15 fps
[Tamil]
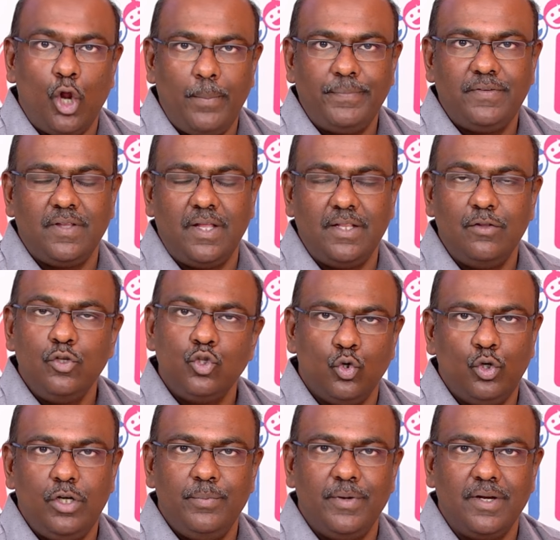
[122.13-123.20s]
ட்ராப்ஸ் அதாவது
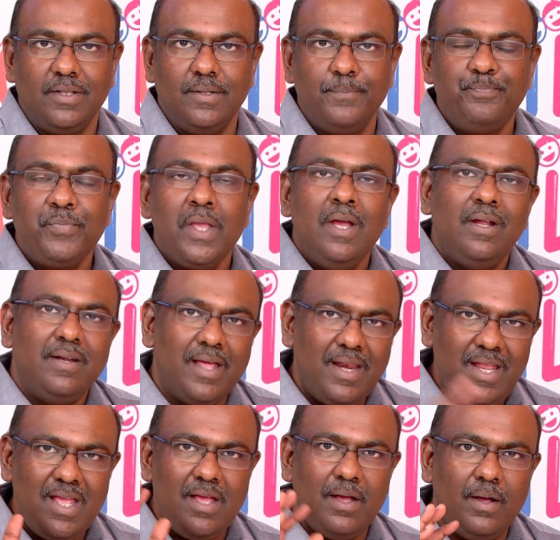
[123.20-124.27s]
சொட்டு மருந்து
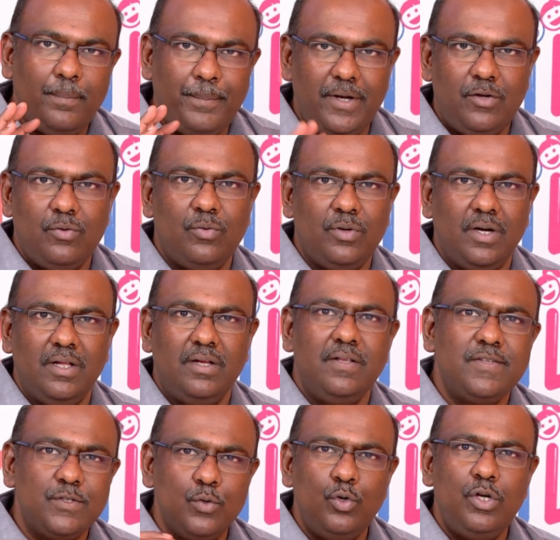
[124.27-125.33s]
நிறைய
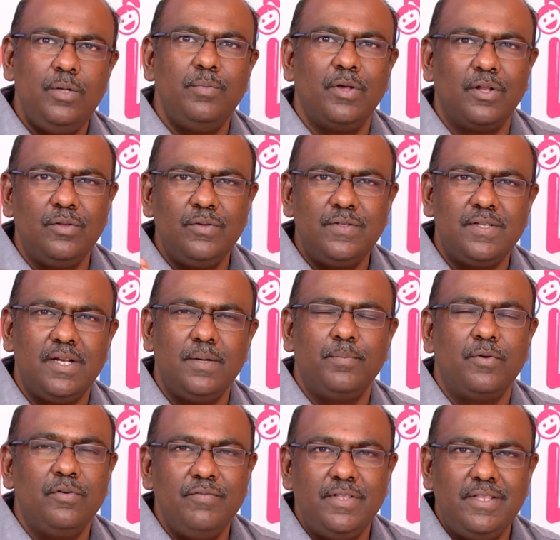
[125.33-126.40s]
பெற்றோர்களுக்கு சொட்டு மருந்தும்
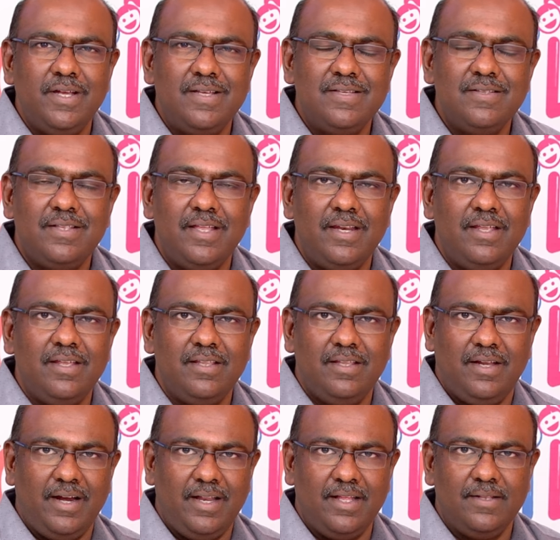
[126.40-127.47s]
சிறப்புக்கும் வித்தியாசம்
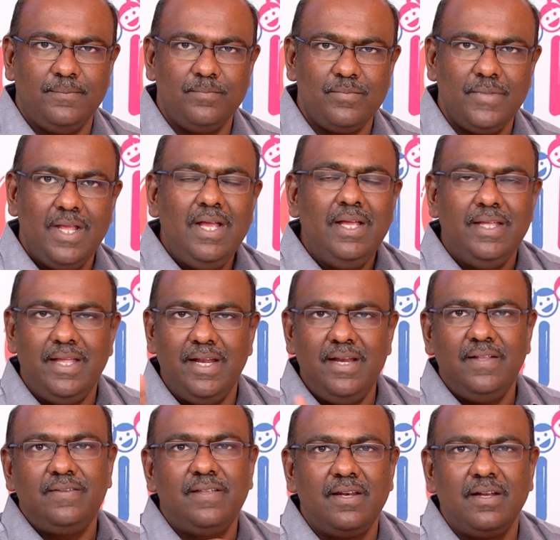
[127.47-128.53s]
தெரியறது கிடையாது
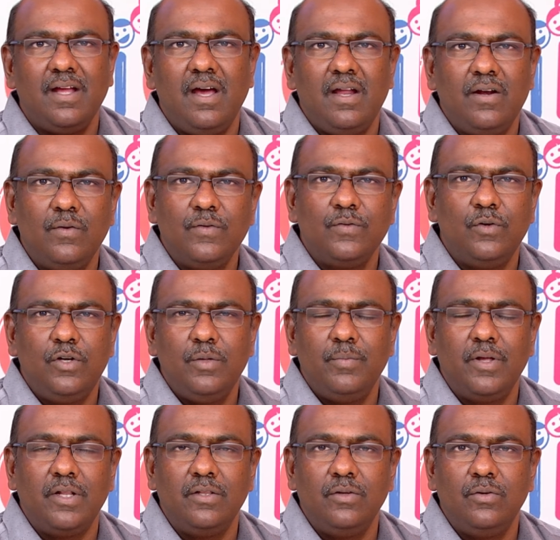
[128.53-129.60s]
என்ன சார் காரணம் சொட்டு
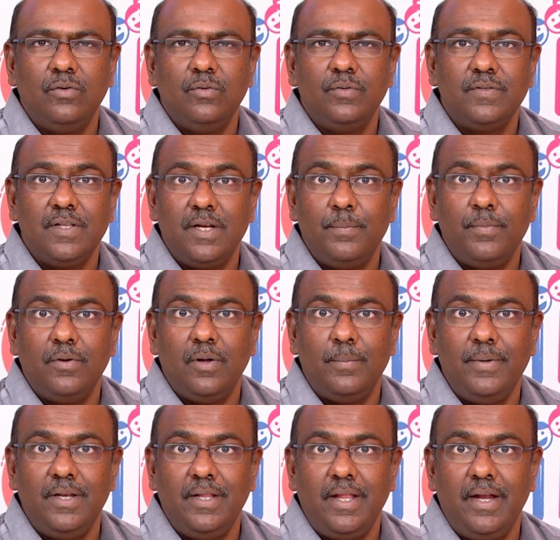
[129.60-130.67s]
மருந்துக்கும் சிறப்புக்கும்
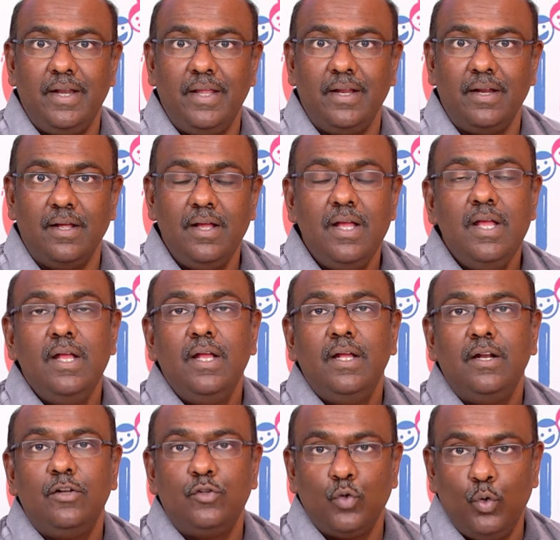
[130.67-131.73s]
அப்படின்னு கேட்டிங்கன்னா
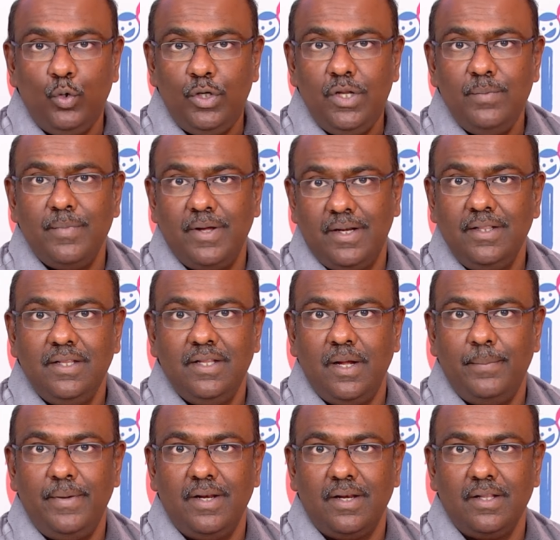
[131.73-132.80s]
சொட்டு மருந்து
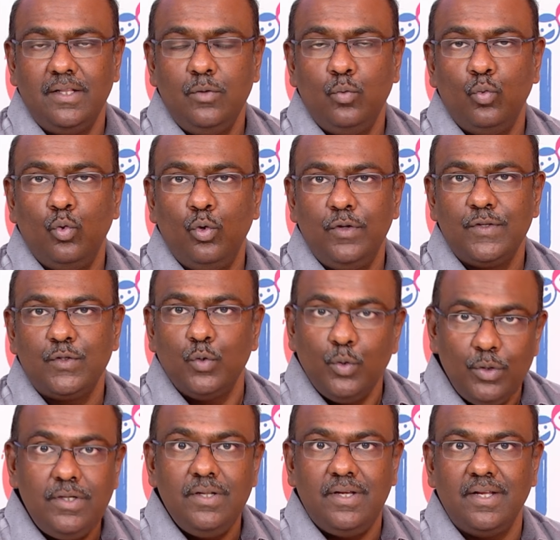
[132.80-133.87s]
அப்படின்றது ஒரு
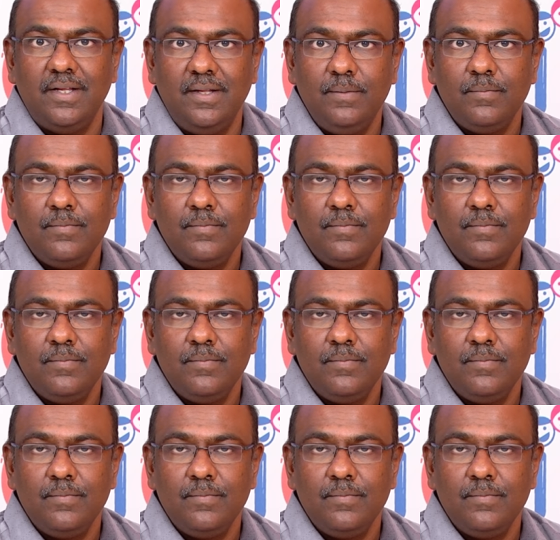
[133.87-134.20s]
சொட்டுக்கு